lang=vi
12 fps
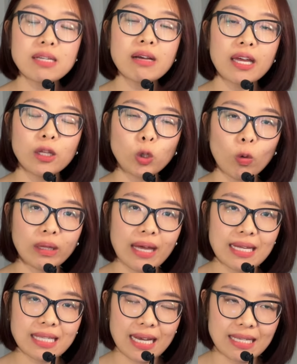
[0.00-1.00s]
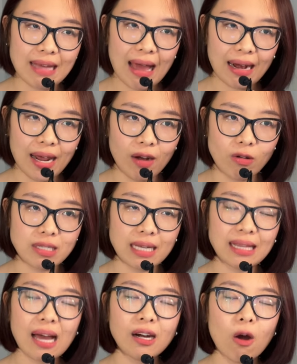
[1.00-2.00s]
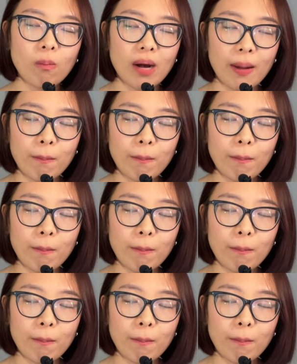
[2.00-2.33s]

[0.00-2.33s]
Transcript: một cái sự kiện tồi tệ xảy ra này nó sẽ tác động